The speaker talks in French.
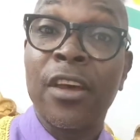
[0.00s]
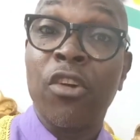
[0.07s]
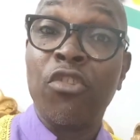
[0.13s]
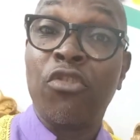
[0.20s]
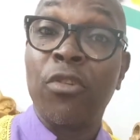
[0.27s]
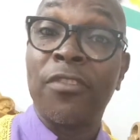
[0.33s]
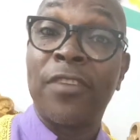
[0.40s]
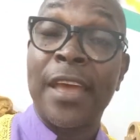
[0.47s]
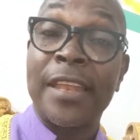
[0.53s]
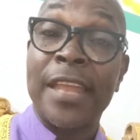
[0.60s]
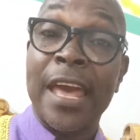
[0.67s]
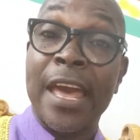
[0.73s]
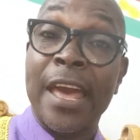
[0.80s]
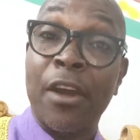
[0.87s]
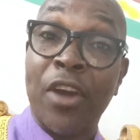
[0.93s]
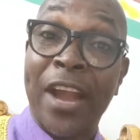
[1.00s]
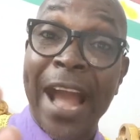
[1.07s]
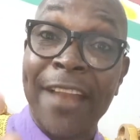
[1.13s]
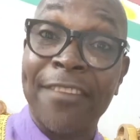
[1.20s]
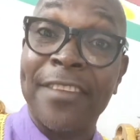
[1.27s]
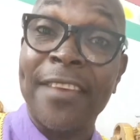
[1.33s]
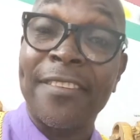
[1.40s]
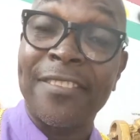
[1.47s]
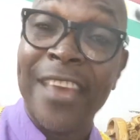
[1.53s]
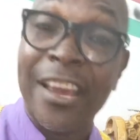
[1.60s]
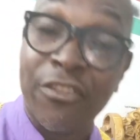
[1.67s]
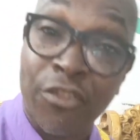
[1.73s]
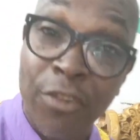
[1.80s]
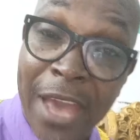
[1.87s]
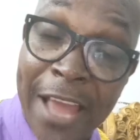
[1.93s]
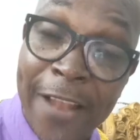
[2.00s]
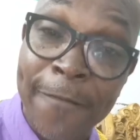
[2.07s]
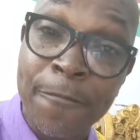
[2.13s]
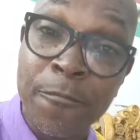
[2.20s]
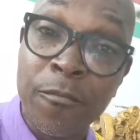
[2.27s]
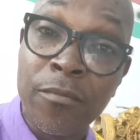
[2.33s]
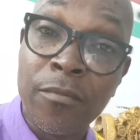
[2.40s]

utiliser des gargées sexuels.